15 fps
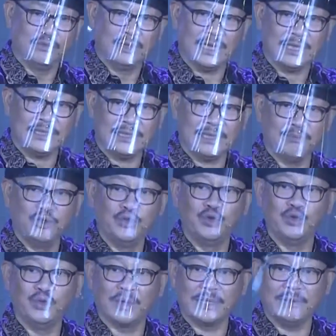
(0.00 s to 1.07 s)
mudah kita
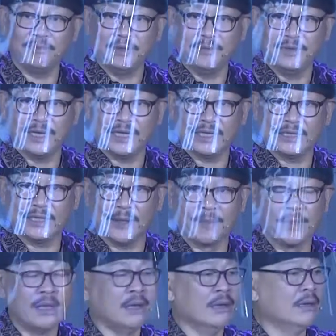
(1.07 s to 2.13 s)
menuduh kan pimpinan kita.
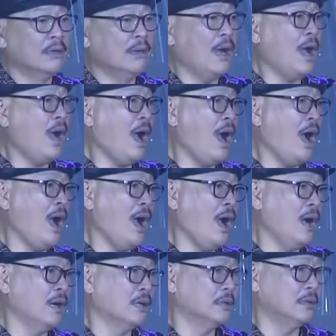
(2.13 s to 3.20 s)

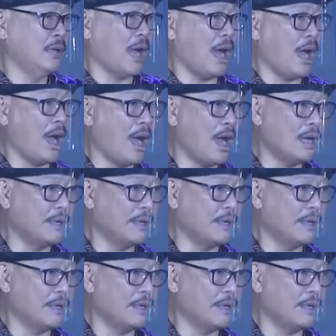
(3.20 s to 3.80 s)
Wah, nggak